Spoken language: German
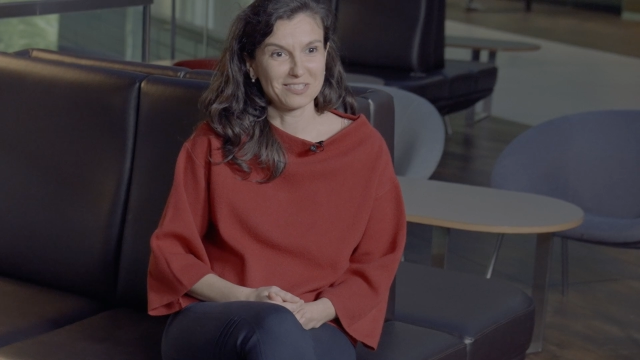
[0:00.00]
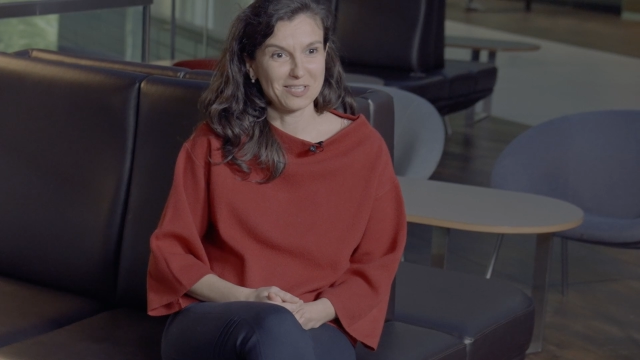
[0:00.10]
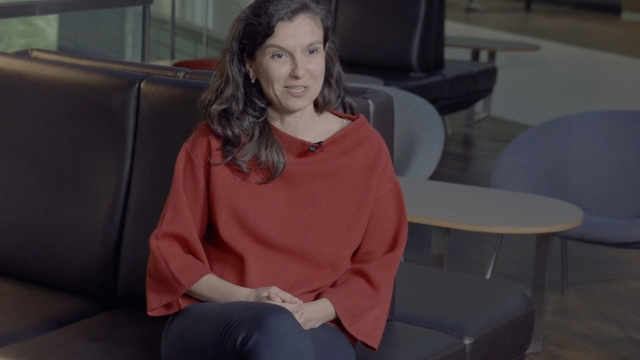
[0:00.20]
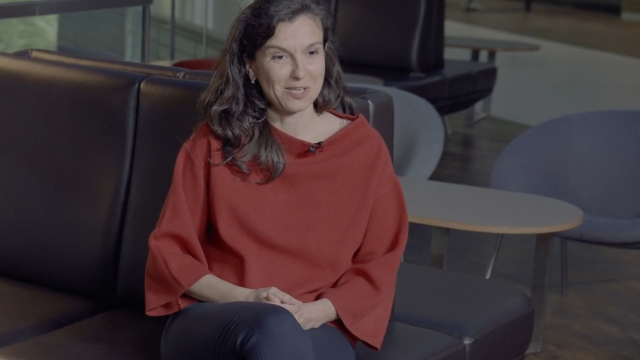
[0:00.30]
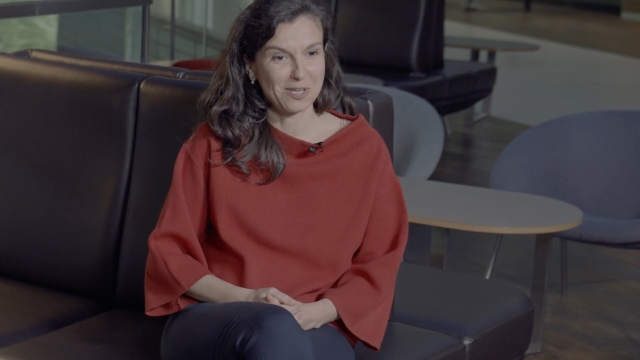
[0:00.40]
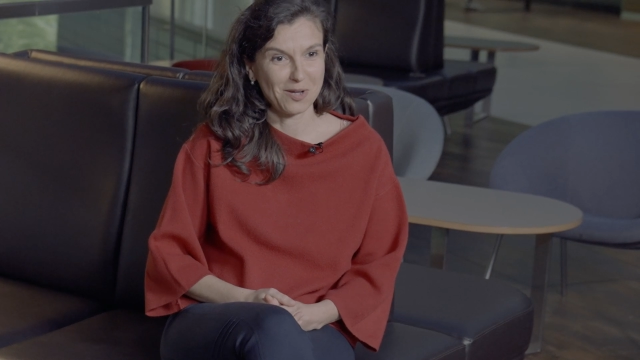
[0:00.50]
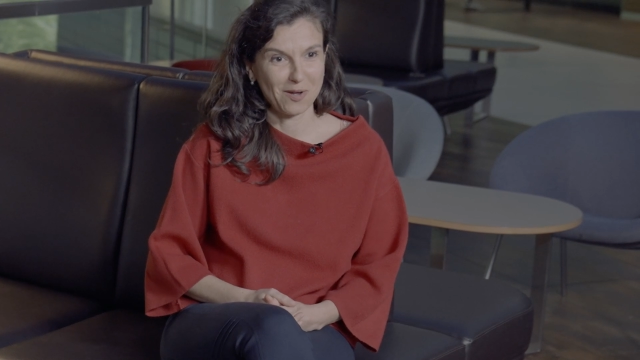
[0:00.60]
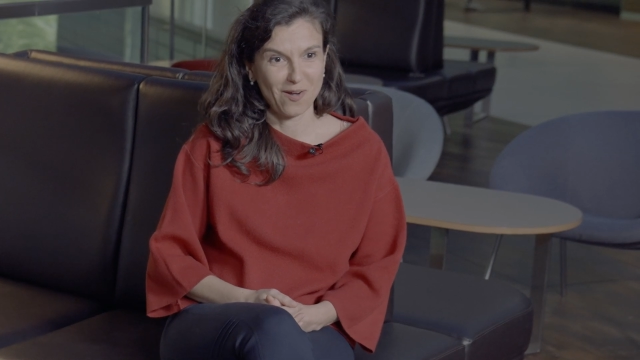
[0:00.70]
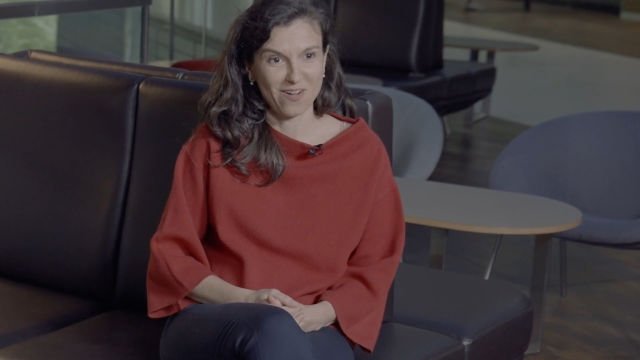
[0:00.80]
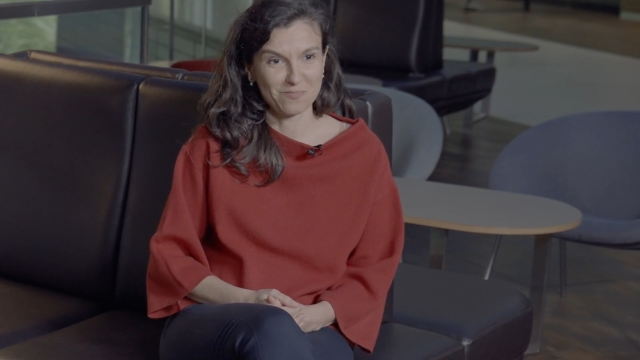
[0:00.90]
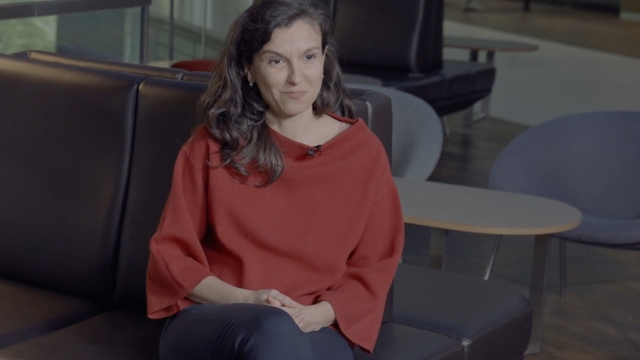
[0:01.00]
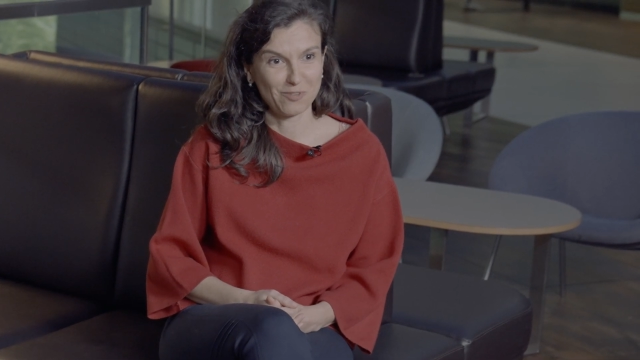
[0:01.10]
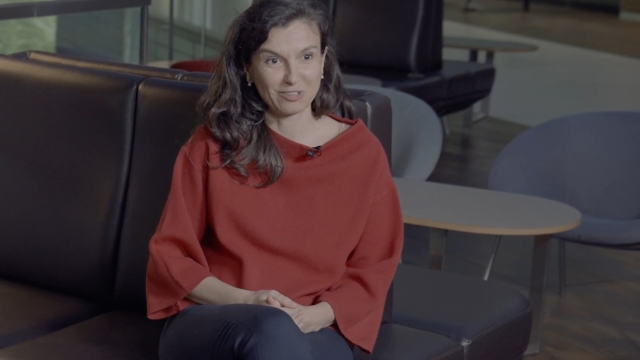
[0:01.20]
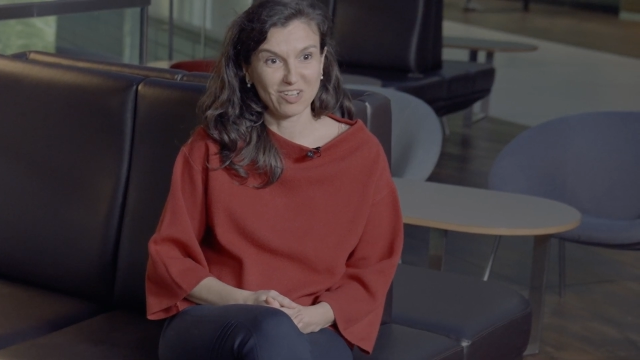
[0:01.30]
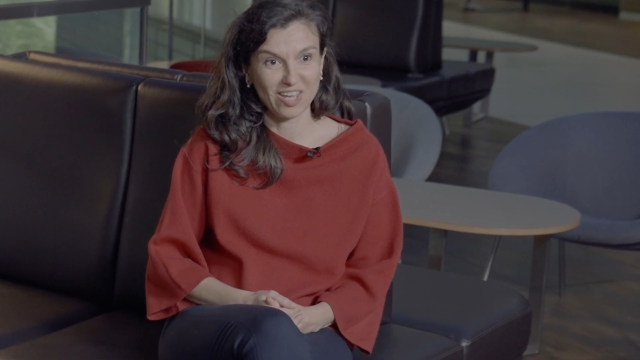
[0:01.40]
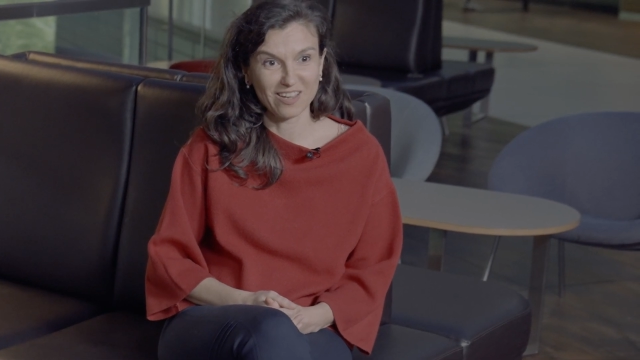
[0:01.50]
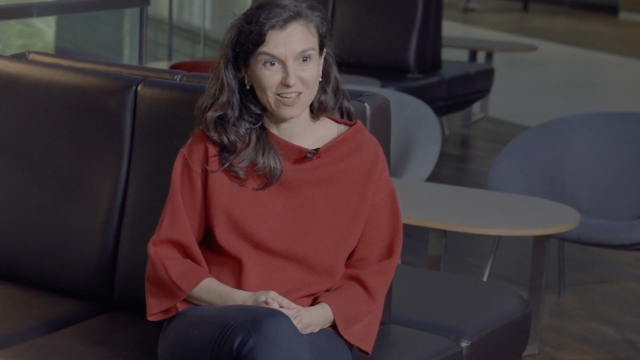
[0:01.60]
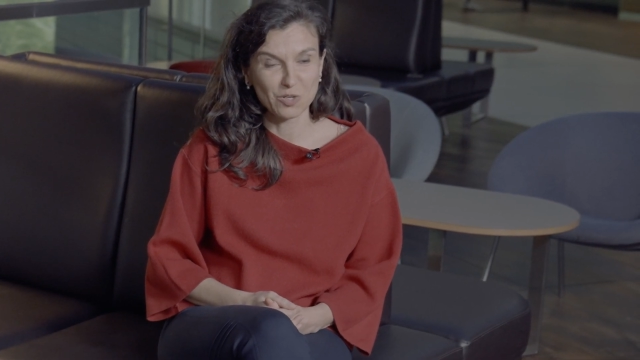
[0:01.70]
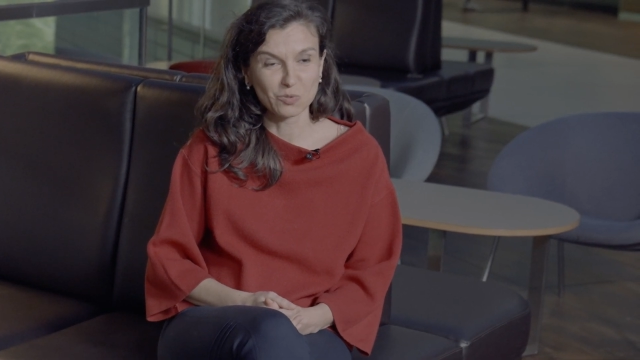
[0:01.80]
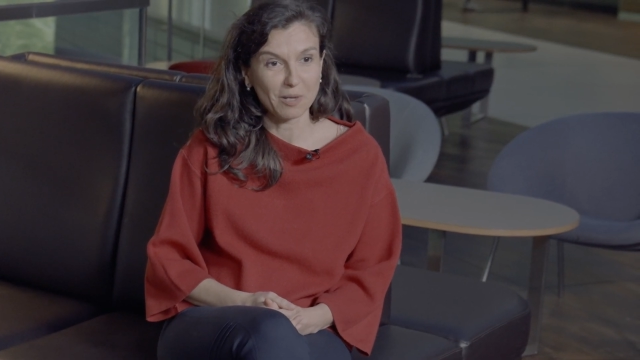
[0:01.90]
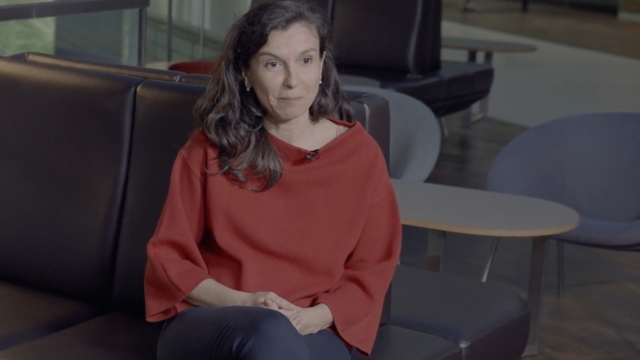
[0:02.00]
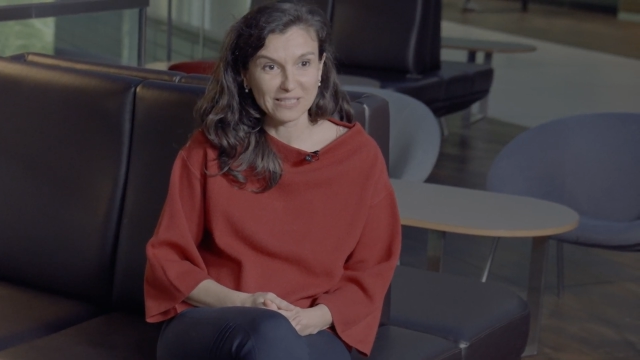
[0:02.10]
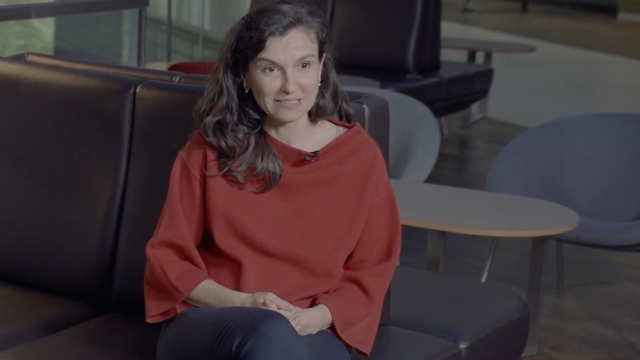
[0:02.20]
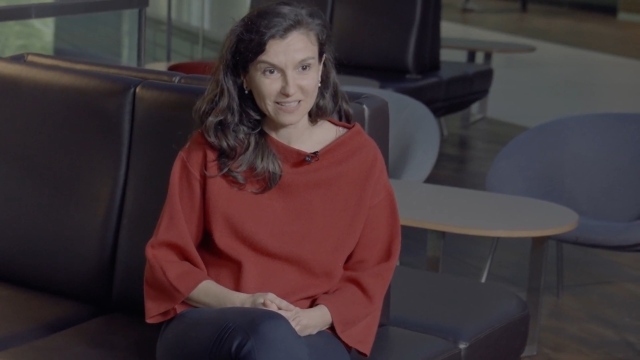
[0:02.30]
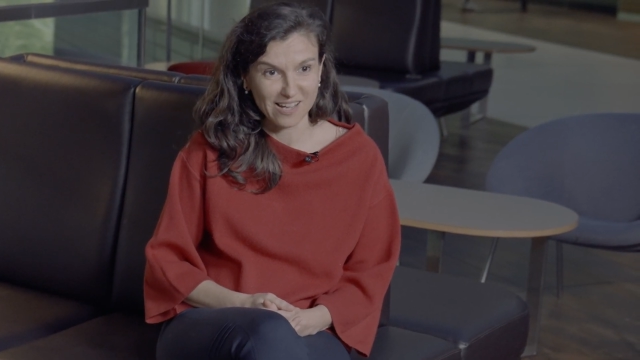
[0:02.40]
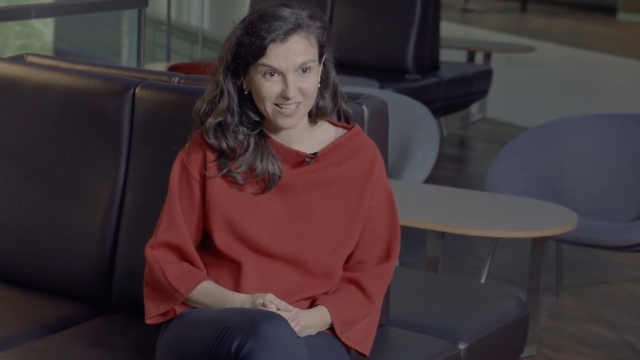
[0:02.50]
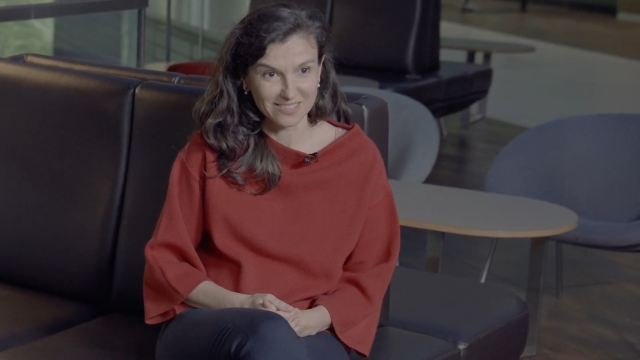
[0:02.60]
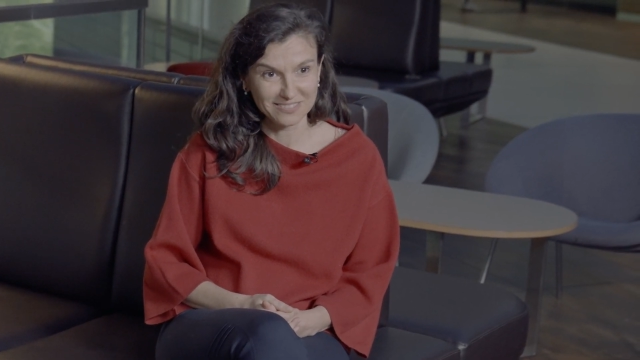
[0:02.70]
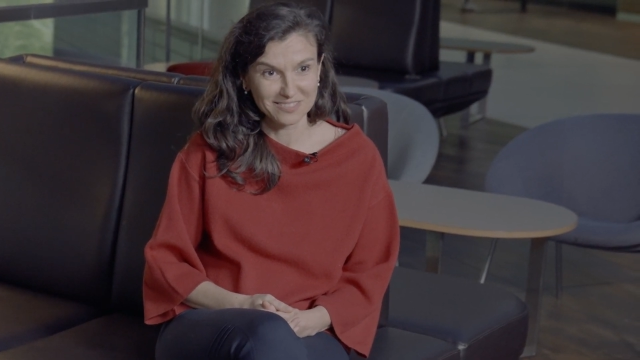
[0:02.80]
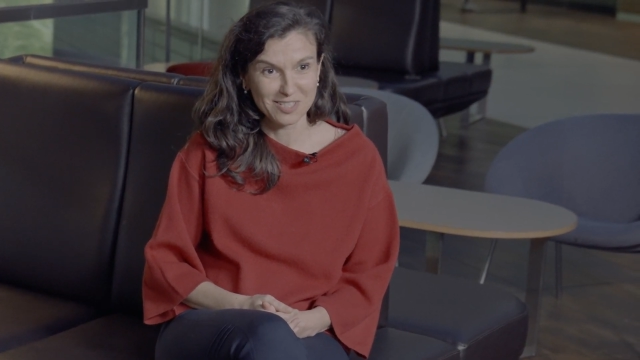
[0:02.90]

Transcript: die äh, Verträge gut abbilden kann.